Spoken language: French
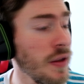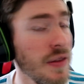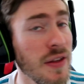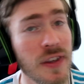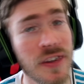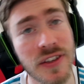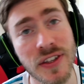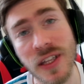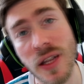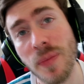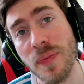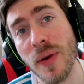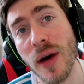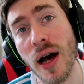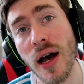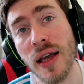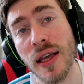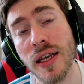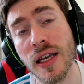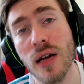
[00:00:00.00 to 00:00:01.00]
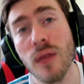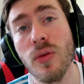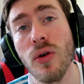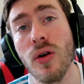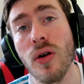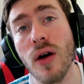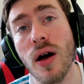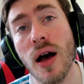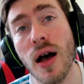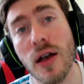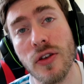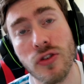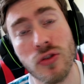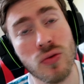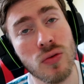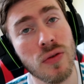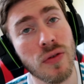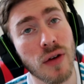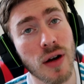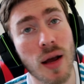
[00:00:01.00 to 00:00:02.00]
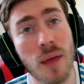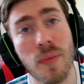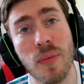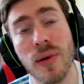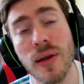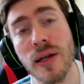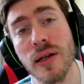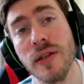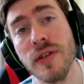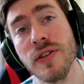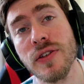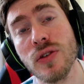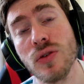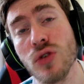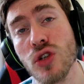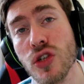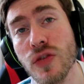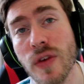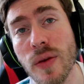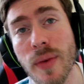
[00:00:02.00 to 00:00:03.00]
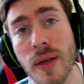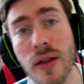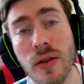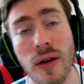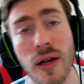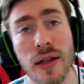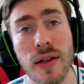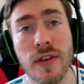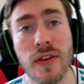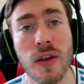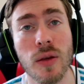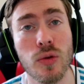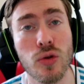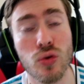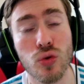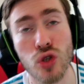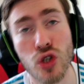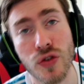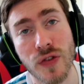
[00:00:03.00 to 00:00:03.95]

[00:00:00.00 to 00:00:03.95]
N'hésitez pas également à suivre la playlist que je vais mettre dans la description.